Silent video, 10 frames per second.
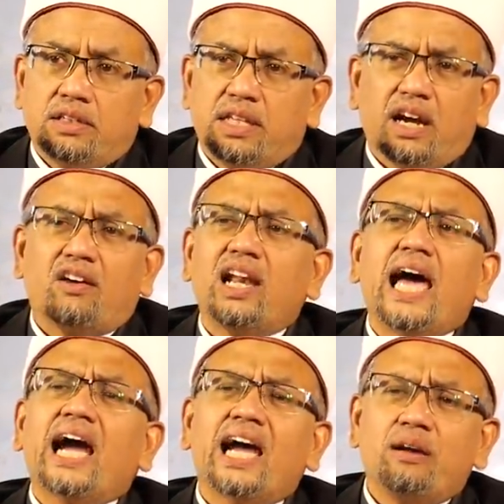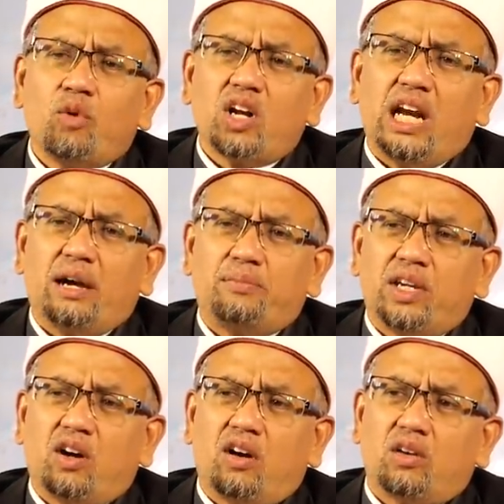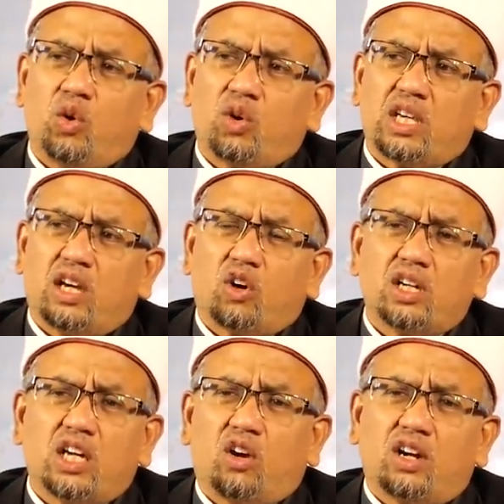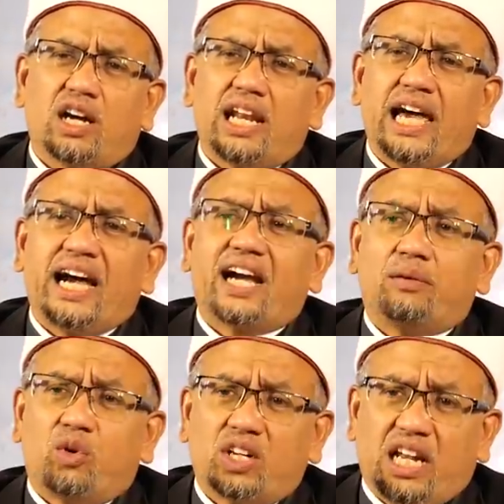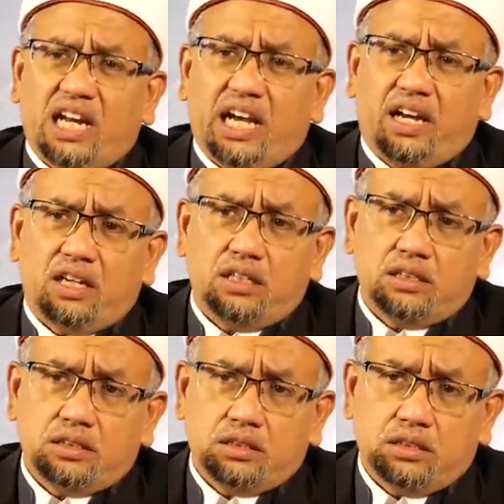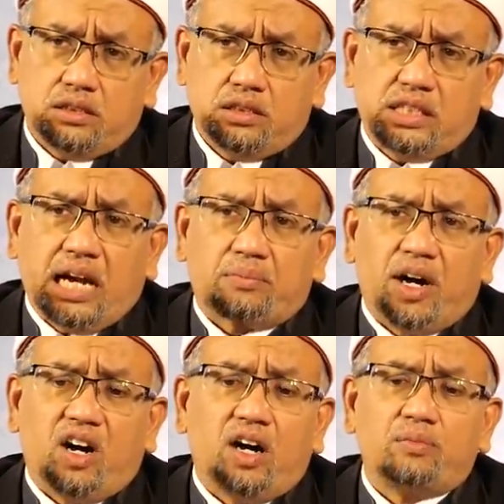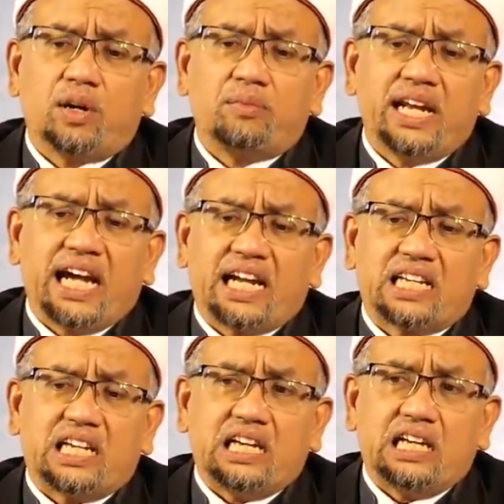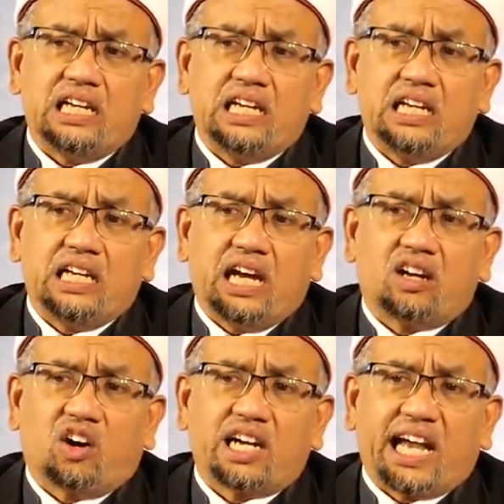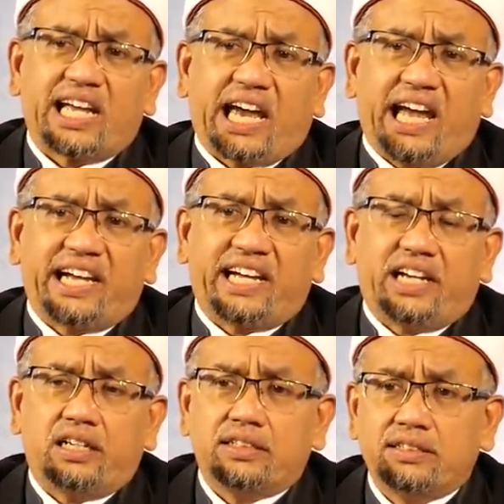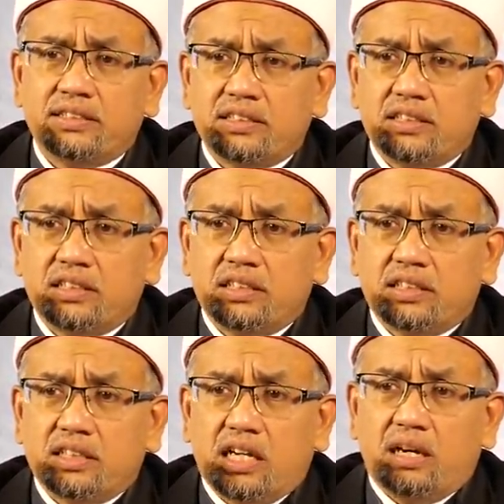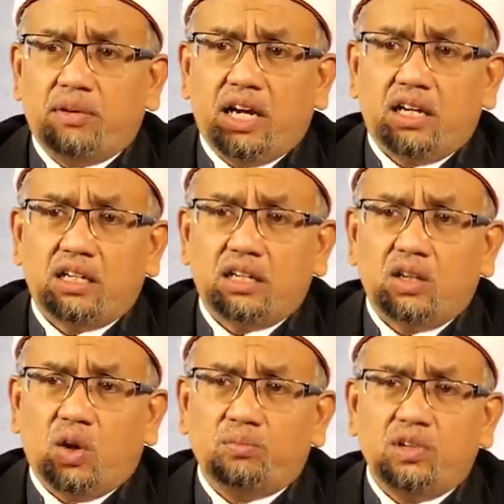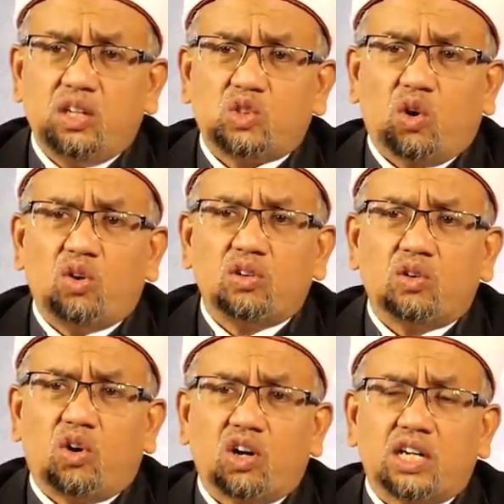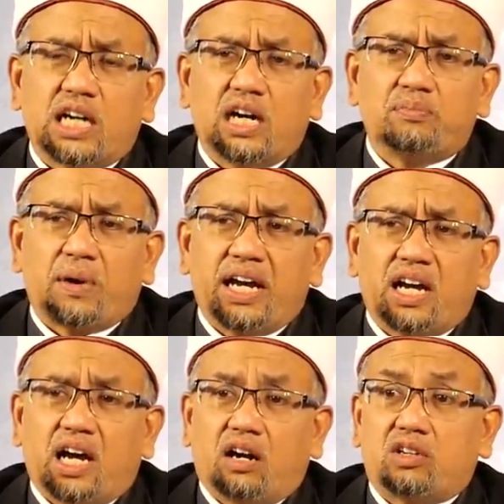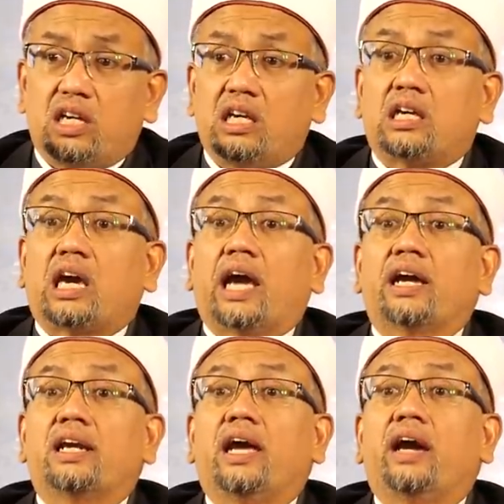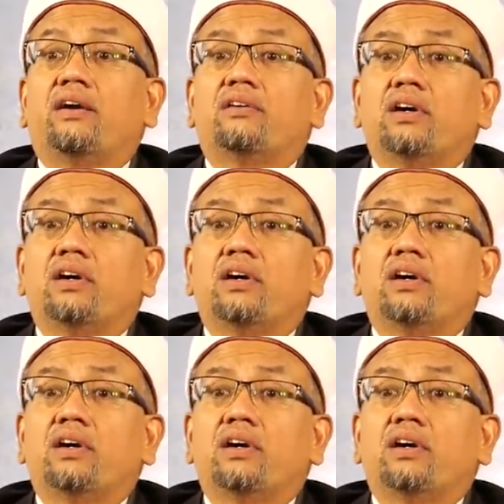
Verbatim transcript: แต่ก็ล้างให้หมดแหละพี่น้องลูกกี่คนกี่คนก็ล้างให้หมดนั่นแหละซักพออ้อมก็มานั่งขี้ไอ้ก้อนแข็งๆอ่ะเห็นไหมนมนี่ชงข้นเกินไปอ้าวขี้แข็งแล้ว